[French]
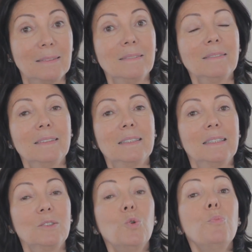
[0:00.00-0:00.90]
hein,
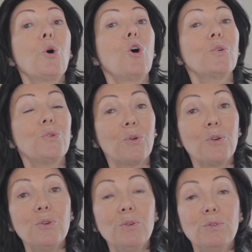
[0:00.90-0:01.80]
ou me rend
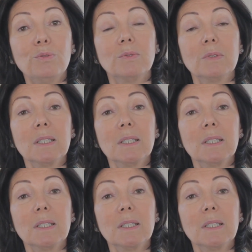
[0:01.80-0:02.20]
curieux de.